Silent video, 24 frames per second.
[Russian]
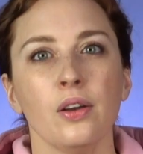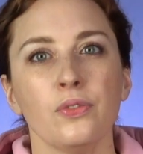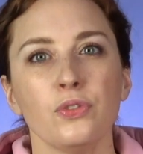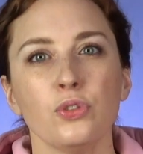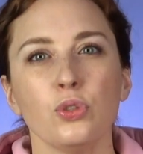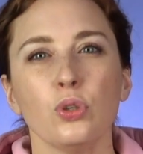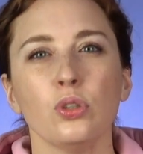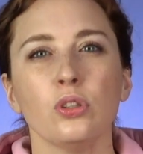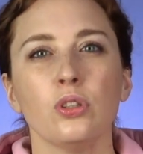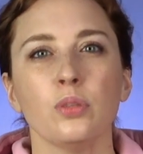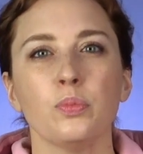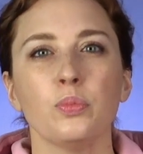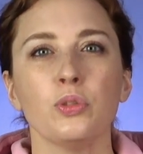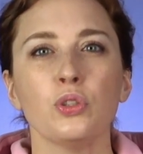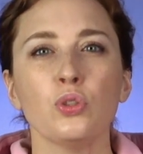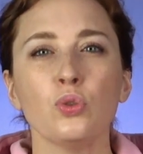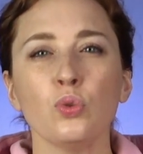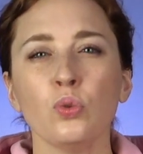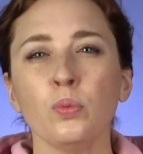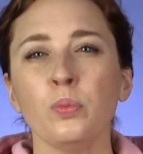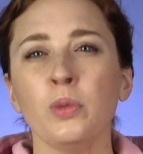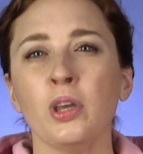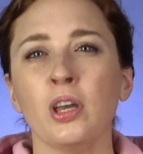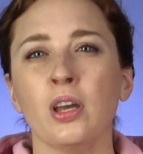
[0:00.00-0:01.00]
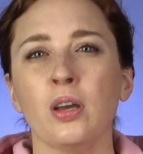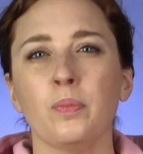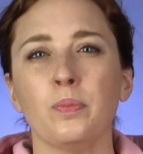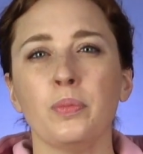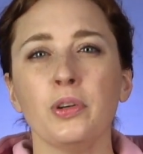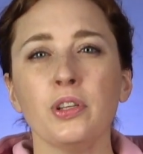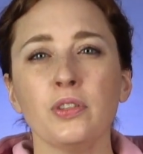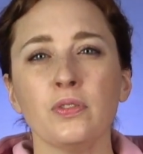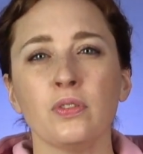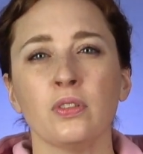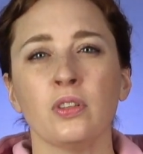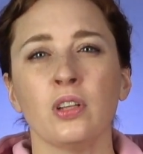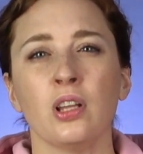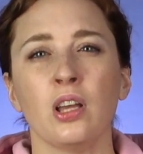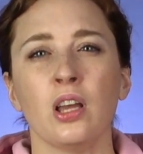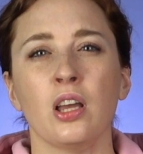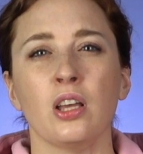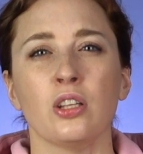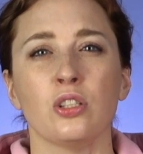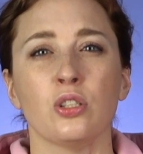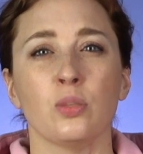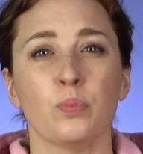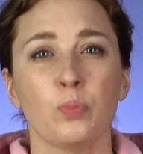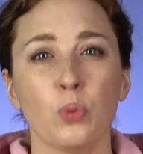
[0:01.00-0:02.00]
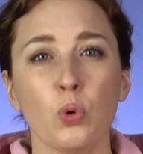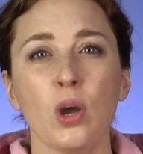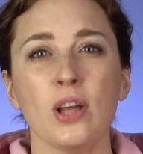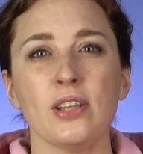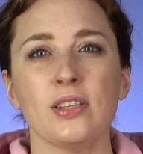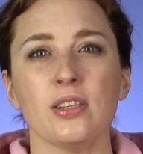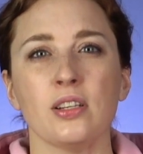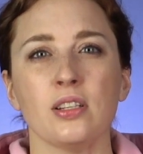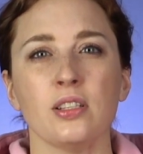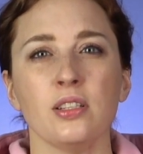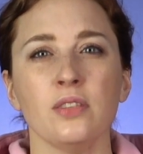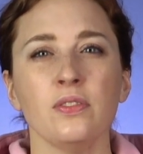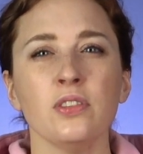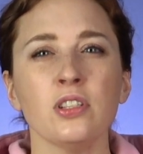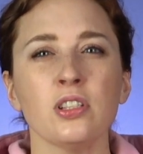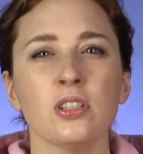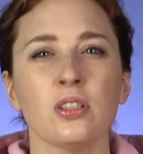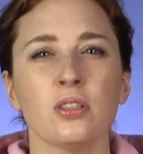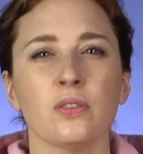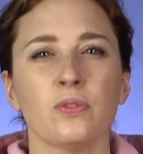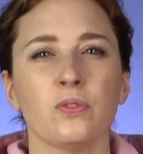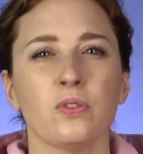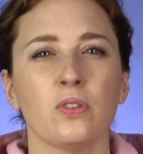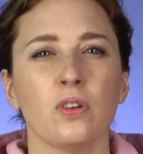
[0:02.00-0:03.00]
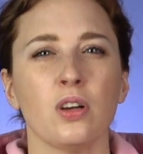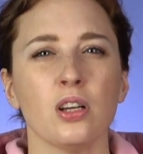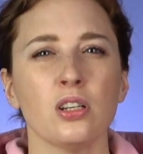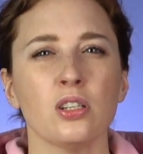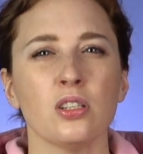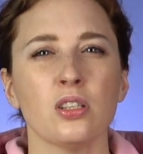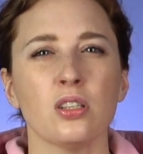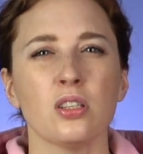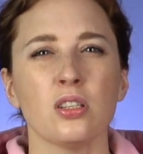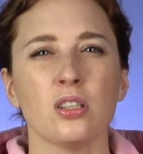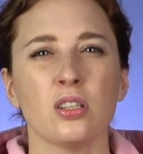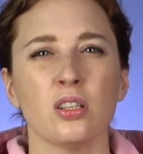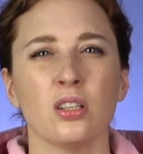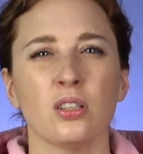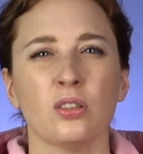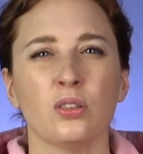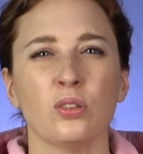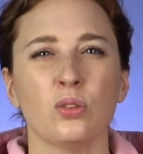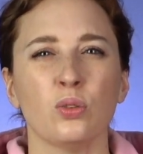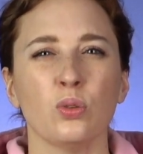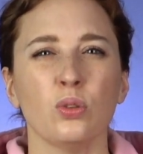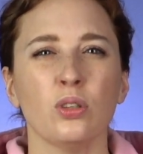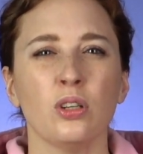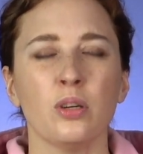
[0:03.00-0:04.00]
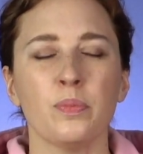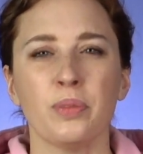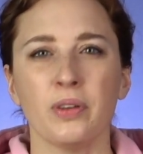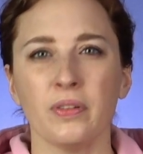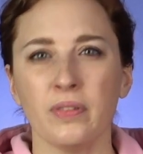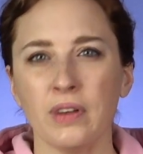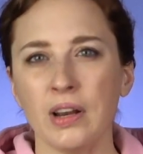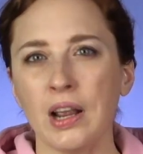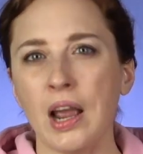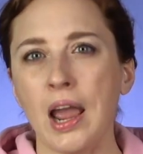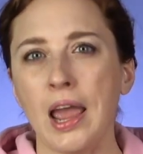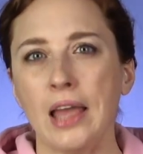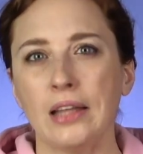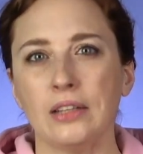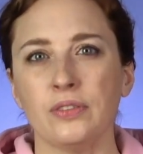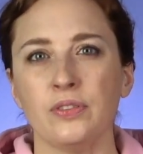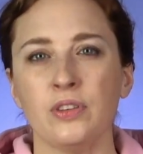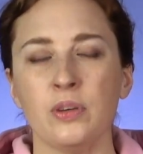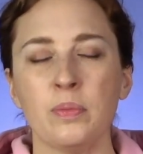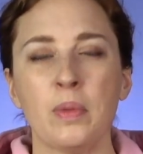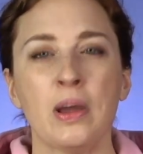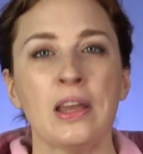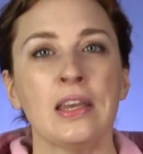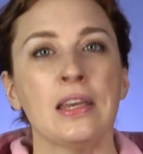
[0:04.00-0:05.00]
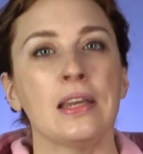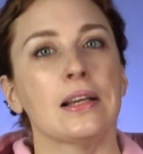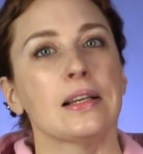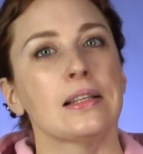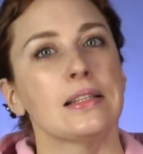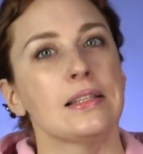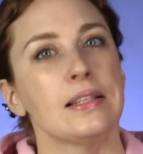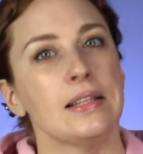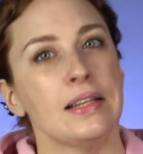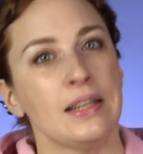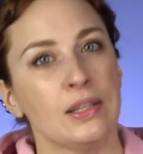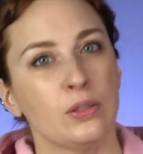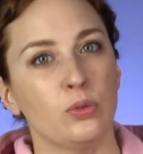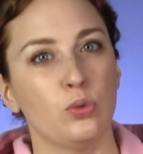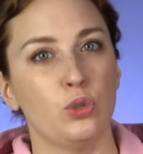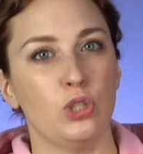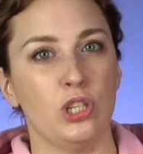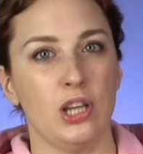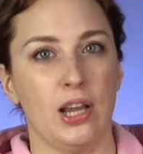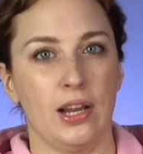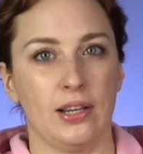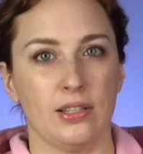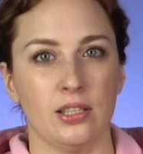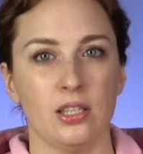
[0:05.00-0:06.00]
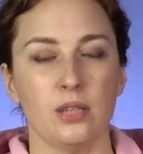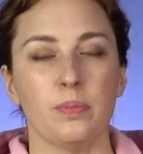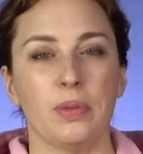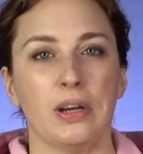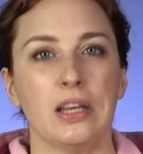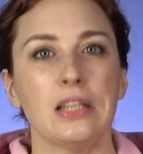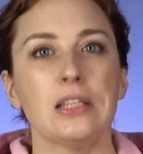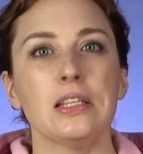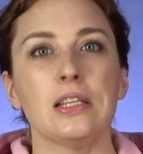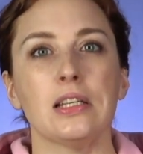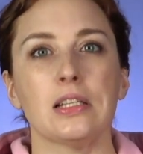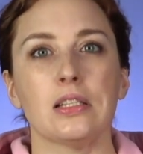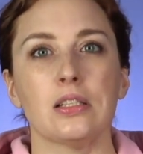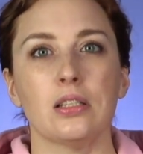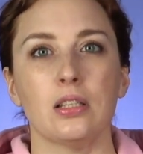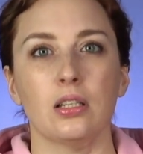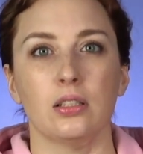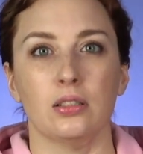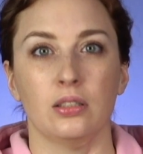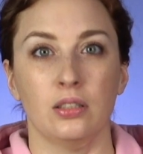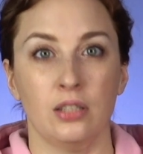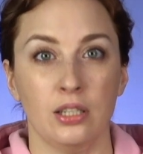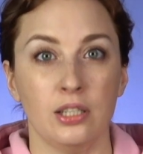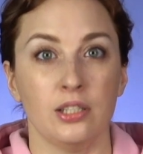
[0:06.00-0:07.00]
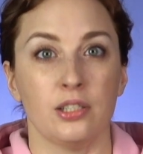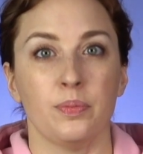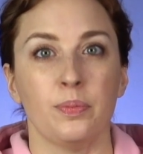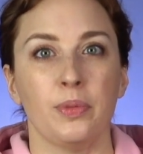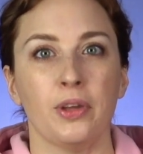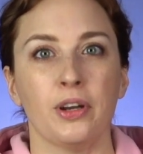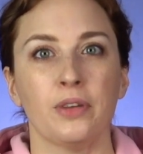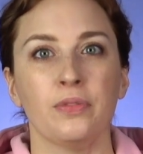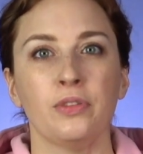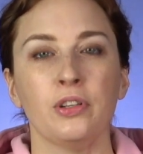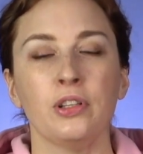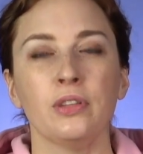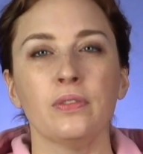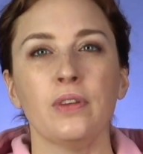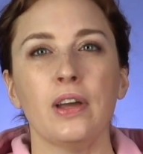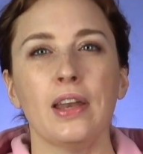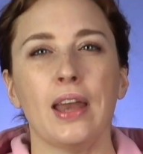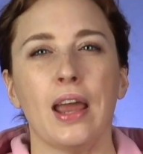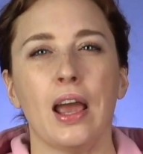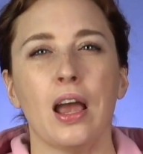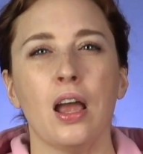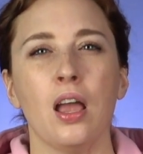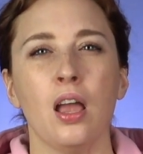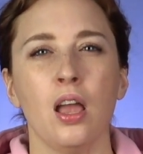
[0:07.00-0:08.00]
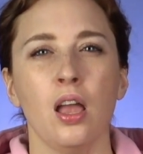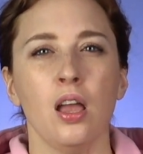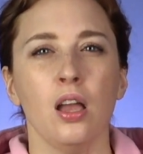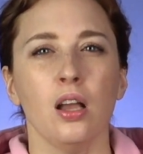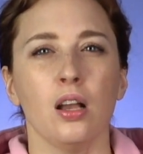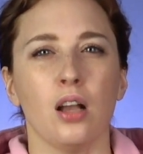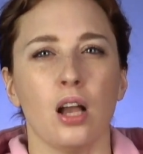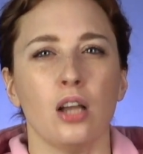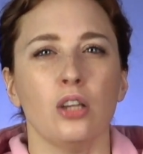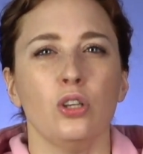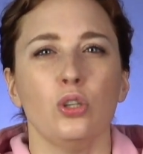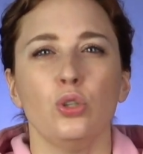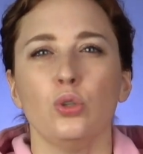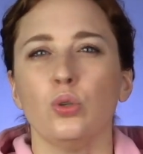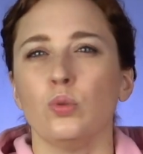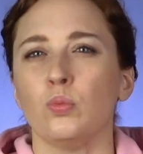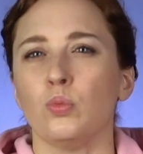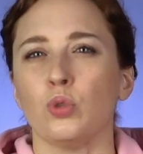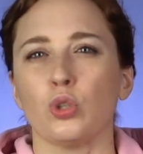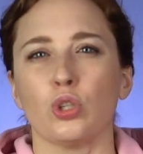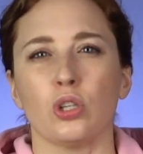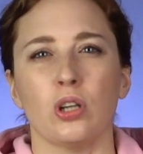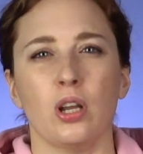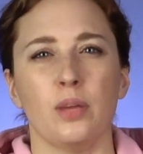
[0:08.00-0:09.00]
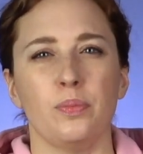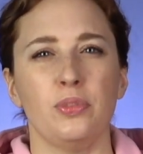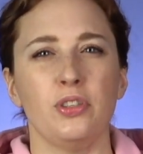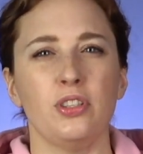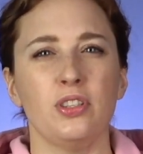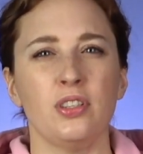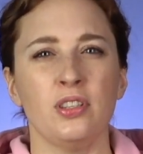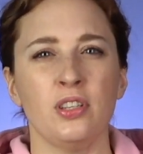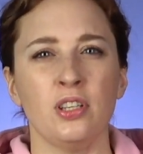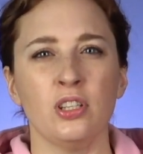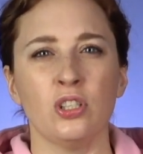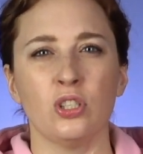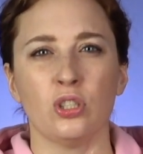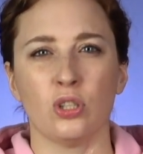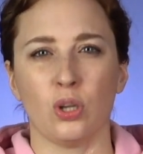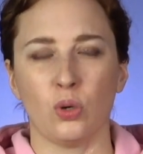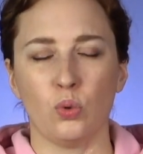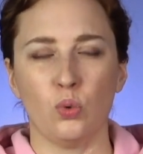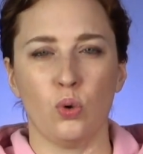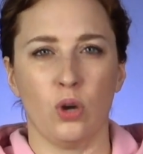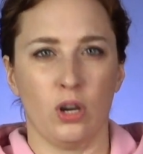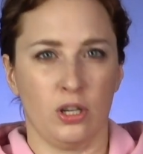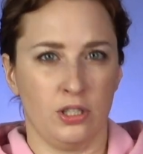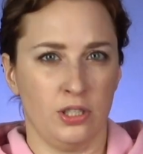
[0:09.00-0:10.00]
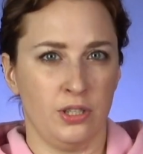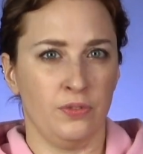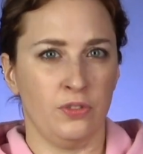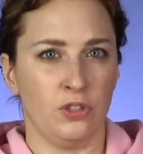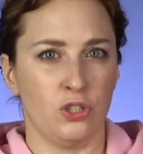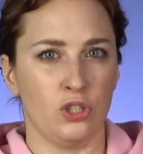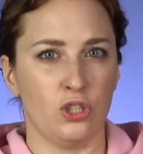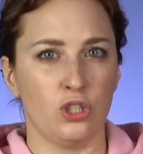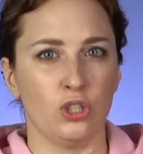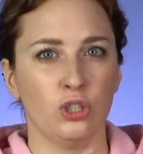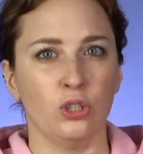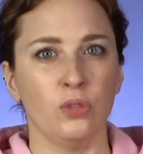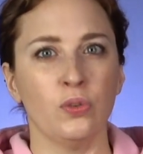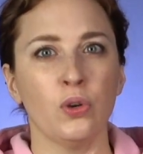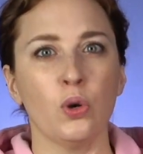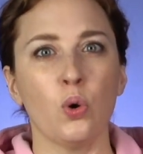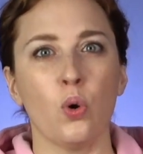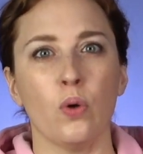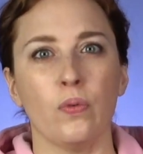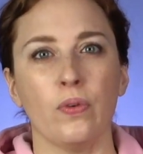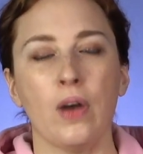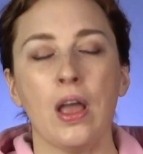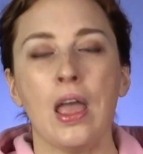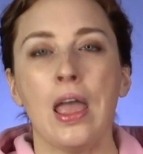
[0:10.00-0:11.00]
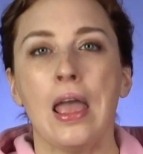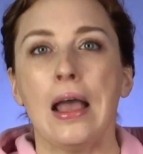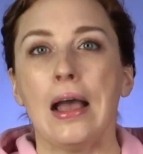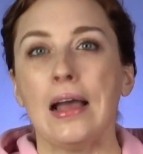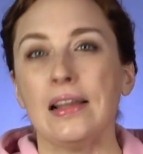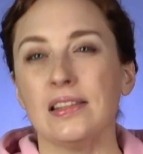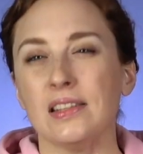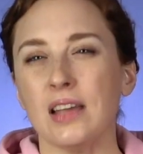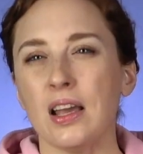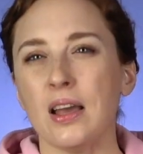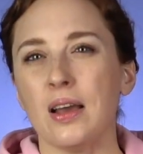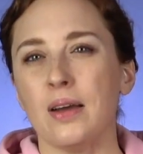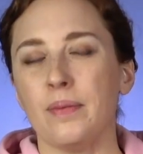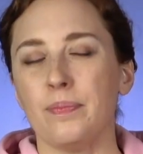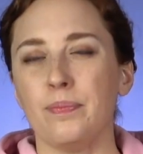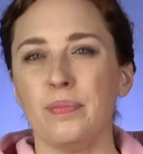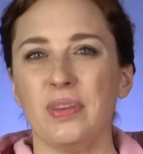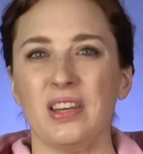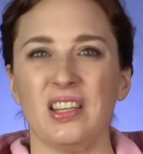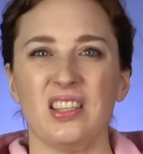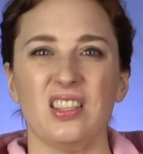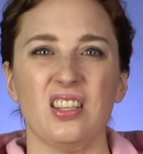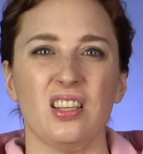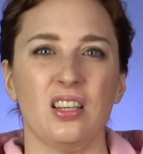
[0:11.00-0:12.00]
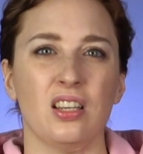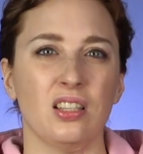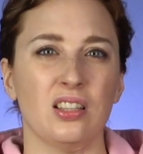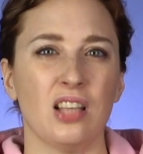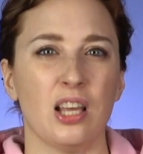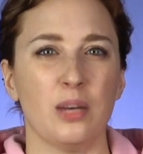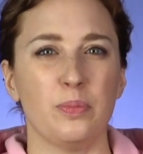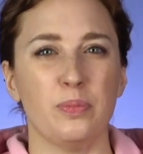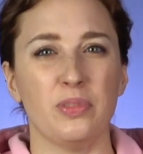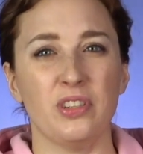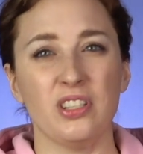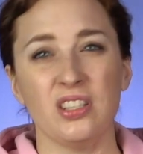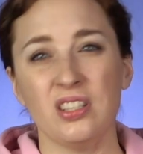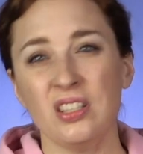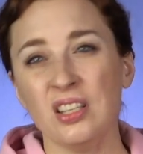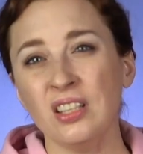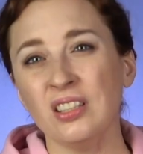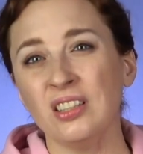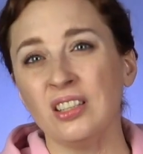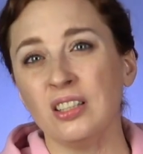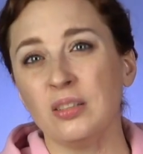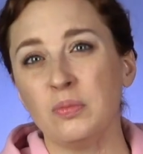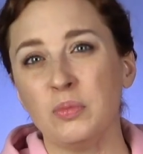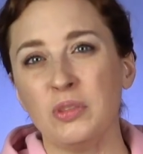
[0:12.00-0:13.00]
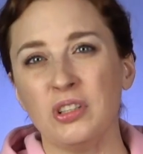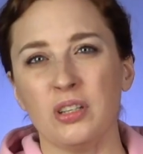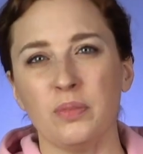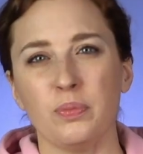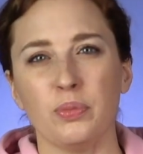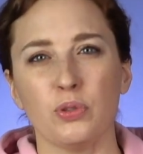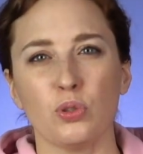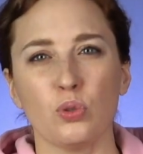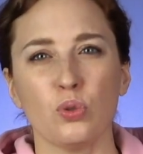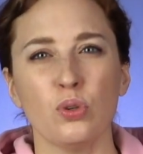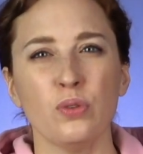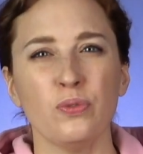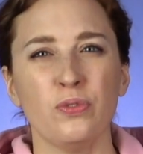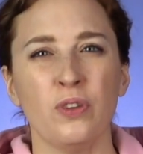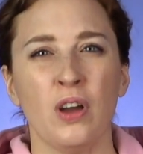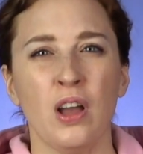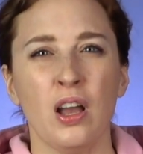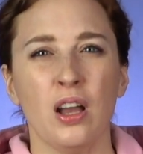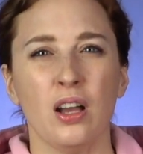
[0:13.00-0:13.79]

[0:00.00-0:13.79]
Все это безумие, призванное запугать активистов, кажется, только привлекает внимание к следующей акции протеста 31 января. Как еще можно объяснить такую активность силовиков? Хотя пресс-секретарь президента Дмитрий Песков,